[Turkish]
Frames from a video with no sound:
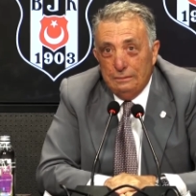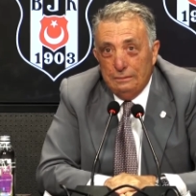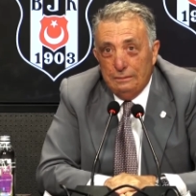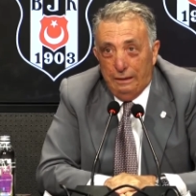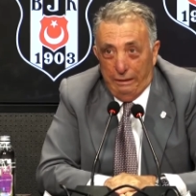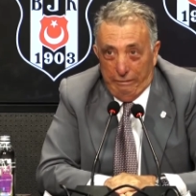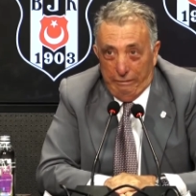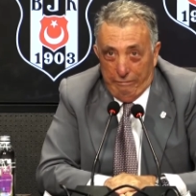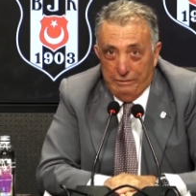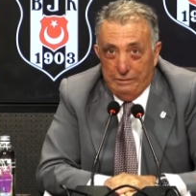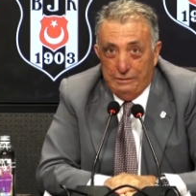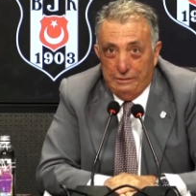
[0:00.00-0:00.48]

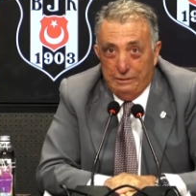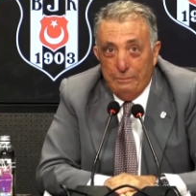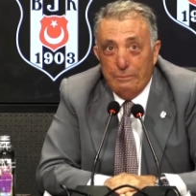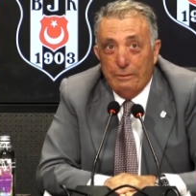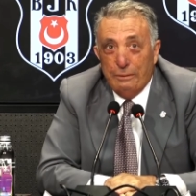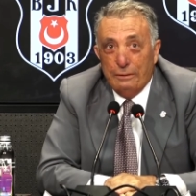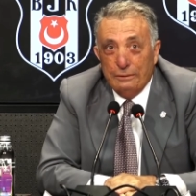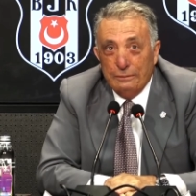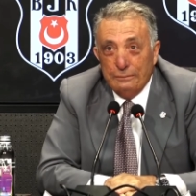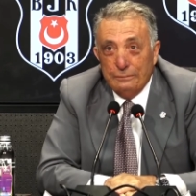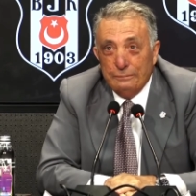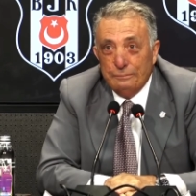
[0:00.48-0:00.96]
Evet değil mi?
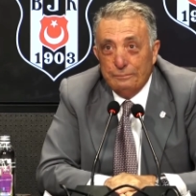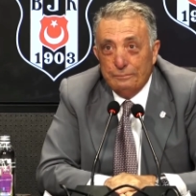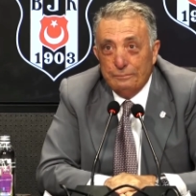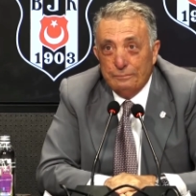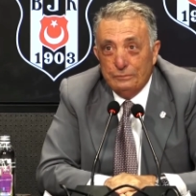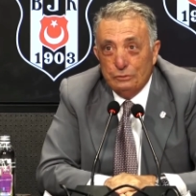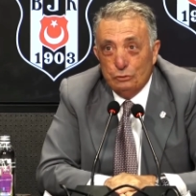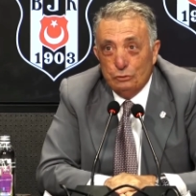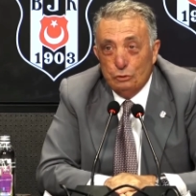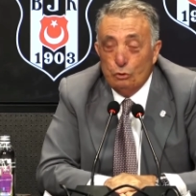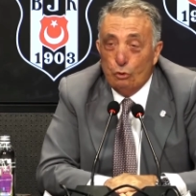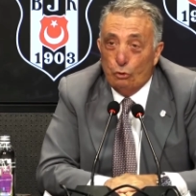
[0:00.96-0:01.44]

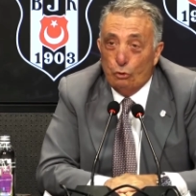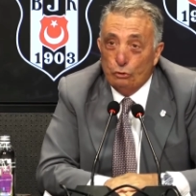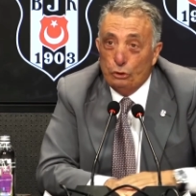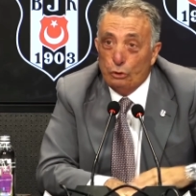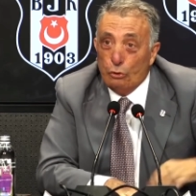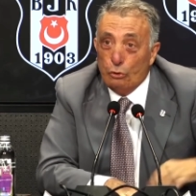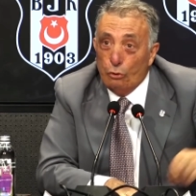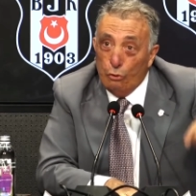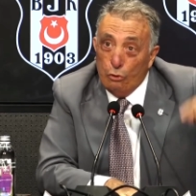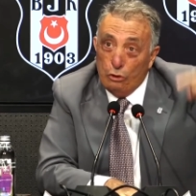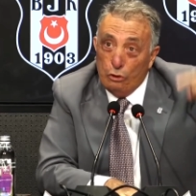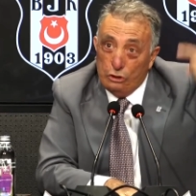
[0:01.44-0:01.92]
Çünkü onlar
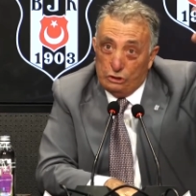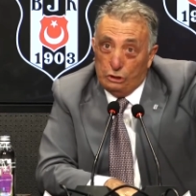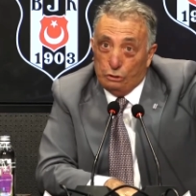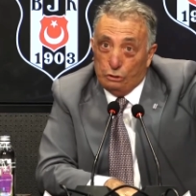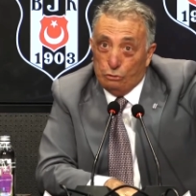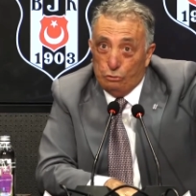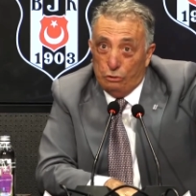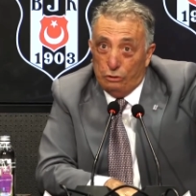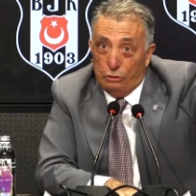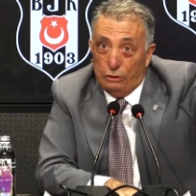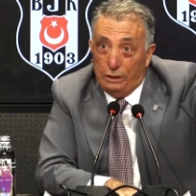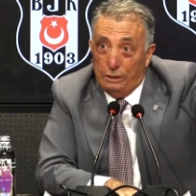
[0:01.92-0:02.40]
onu öyle
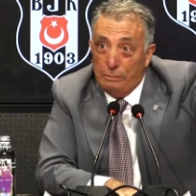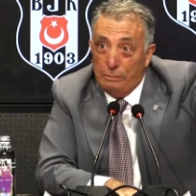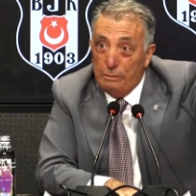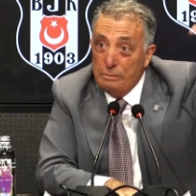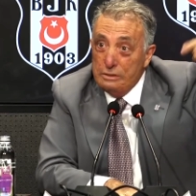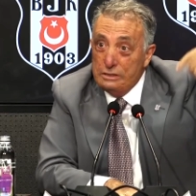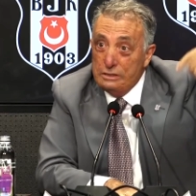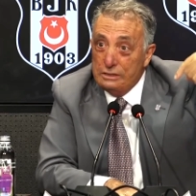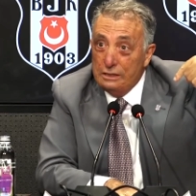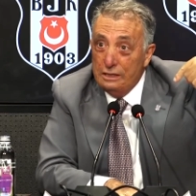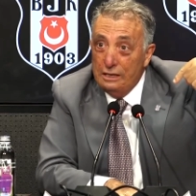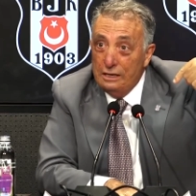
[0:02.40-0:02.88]
satıyorlar. Ama
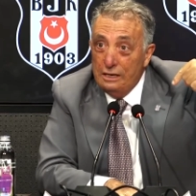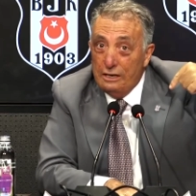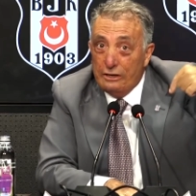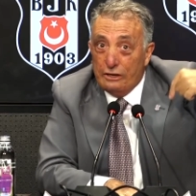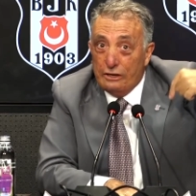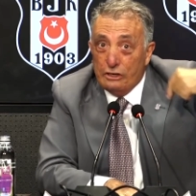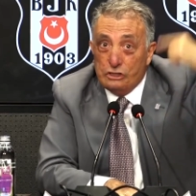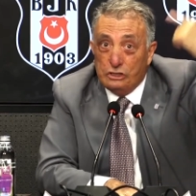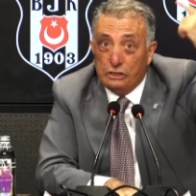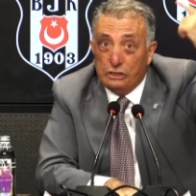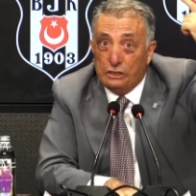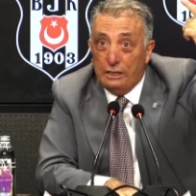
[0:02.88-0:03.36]
biz
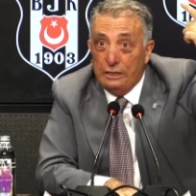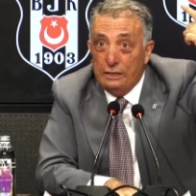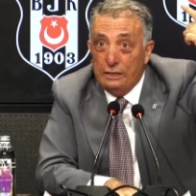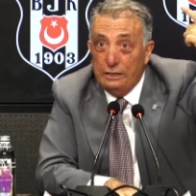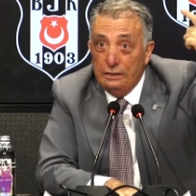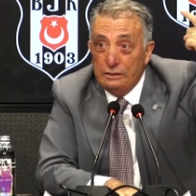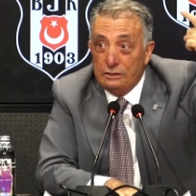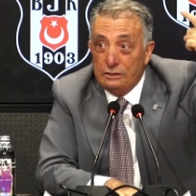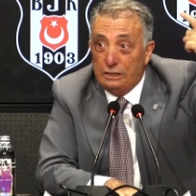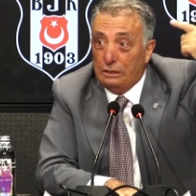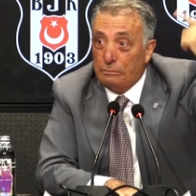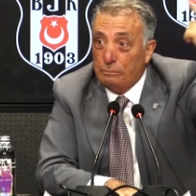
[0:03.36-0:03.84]

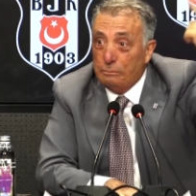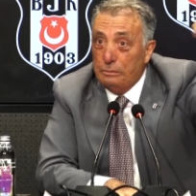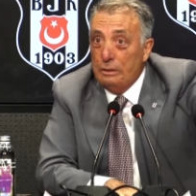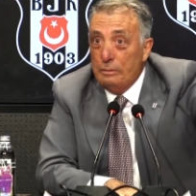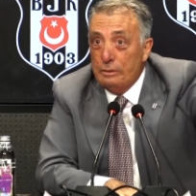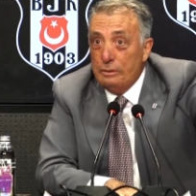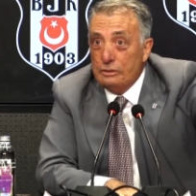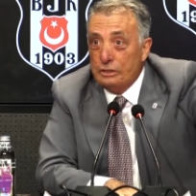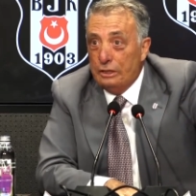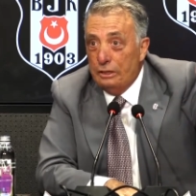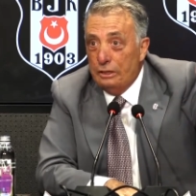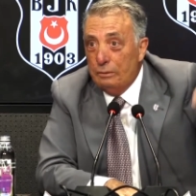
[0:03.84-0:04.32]
Rajika'yı satmayı
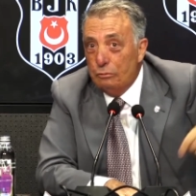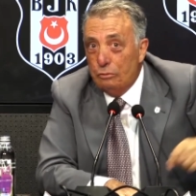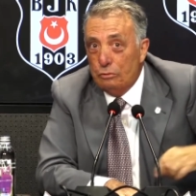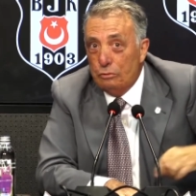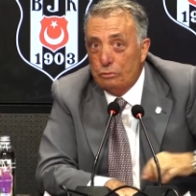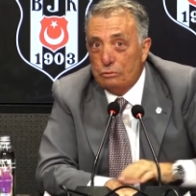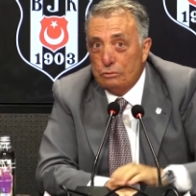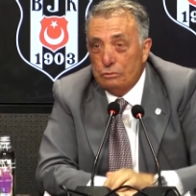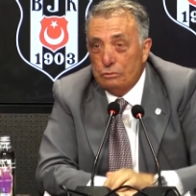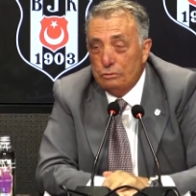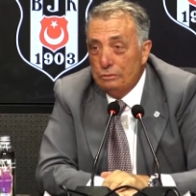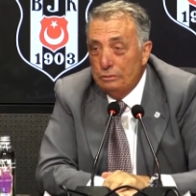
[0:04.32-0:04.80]

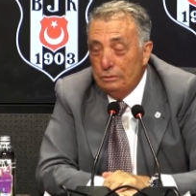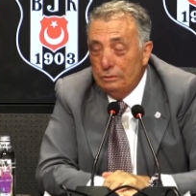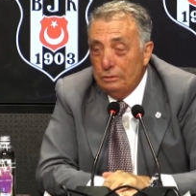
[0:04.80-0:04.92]
beceremiyoruz.